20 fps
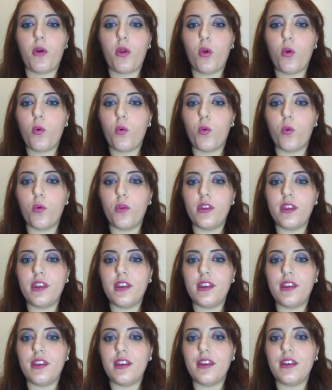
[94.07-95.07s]

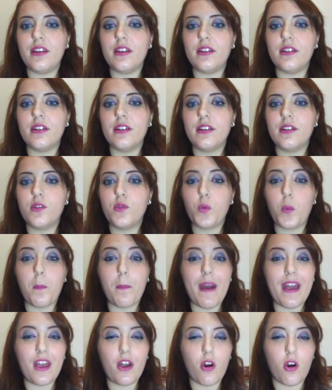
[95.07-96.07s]
alcuni su
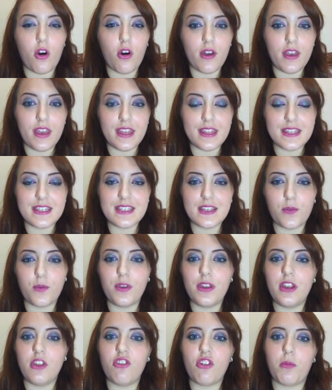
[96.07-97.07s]
Bycoins,
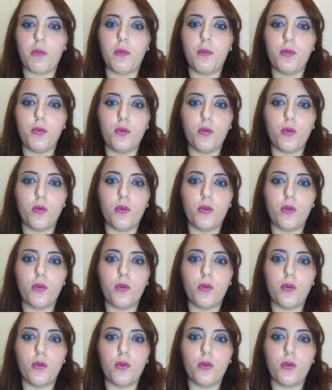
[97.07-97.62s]
quindi diciamo più